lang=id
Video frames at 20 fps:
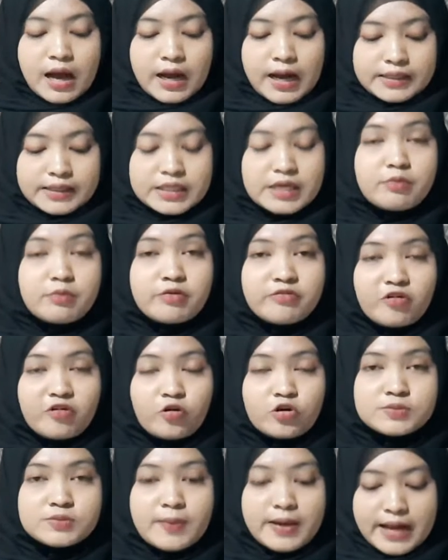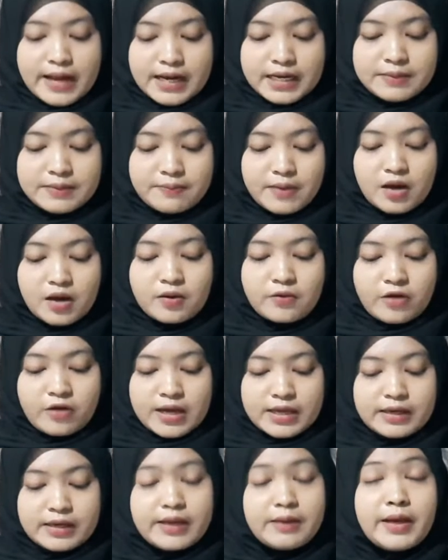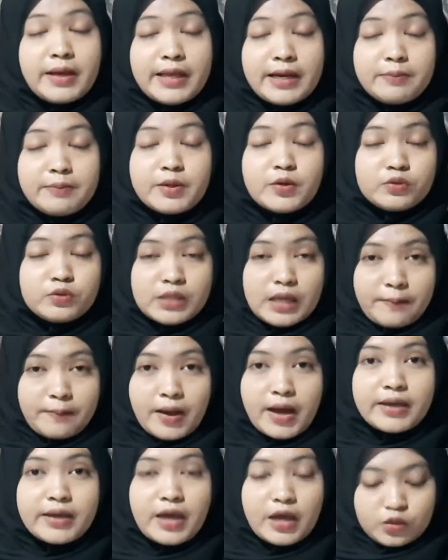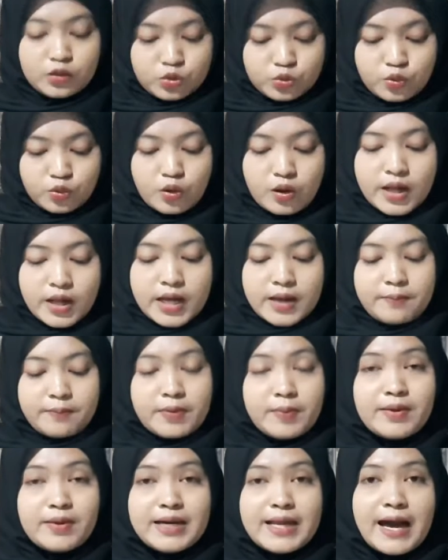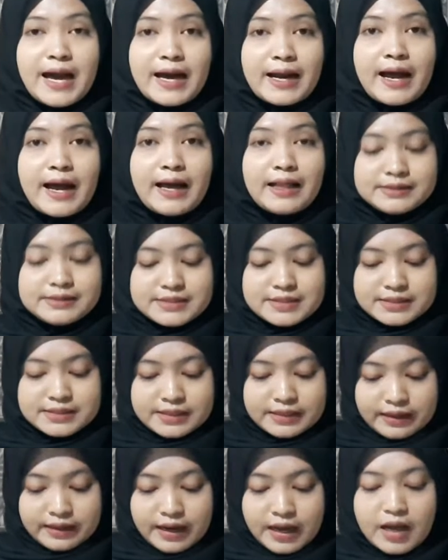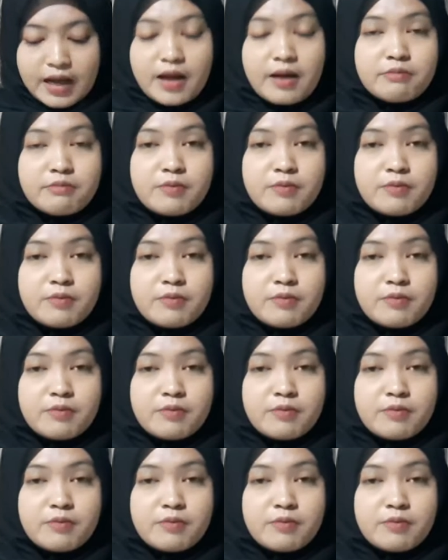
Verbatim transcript: Qatar berfokus pada lima elemen utama yaitu memelihara Al Jazeera,